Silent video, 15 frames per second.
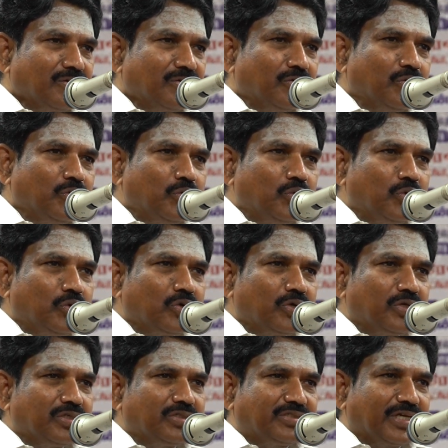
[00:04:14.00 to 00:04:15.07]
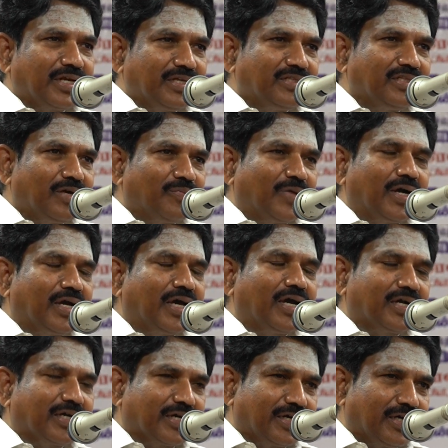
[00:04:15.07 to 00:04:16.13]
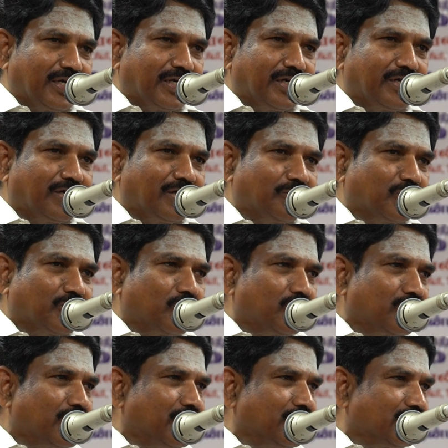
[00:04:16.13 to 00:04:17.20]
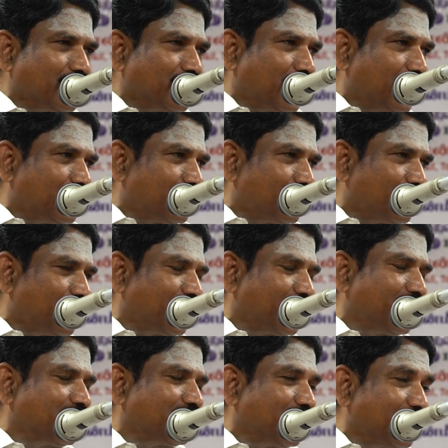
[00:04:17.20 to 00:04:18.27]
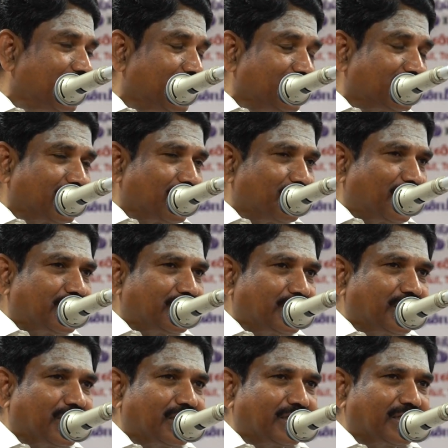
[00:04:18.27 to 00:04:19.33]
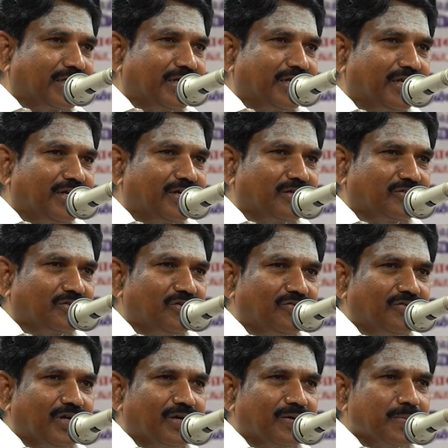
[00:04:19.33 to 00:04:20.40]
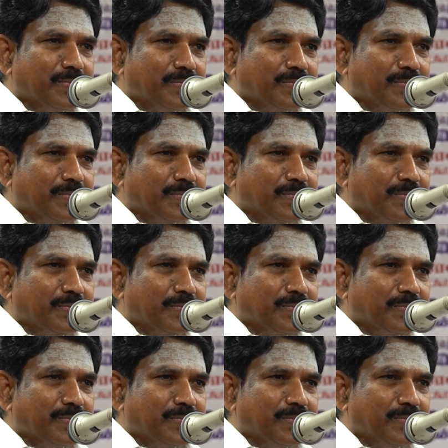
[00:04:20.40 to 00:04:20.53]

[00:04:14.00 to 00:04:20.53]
நூறு சிறந்த மாணாக்கர்களை என்னிடம் கொடுங்கள் இந்த நாட்டினுடைய தலையெழுத்தை மாற்றி காட்டுகிறேன் என்று சொல்லுவார்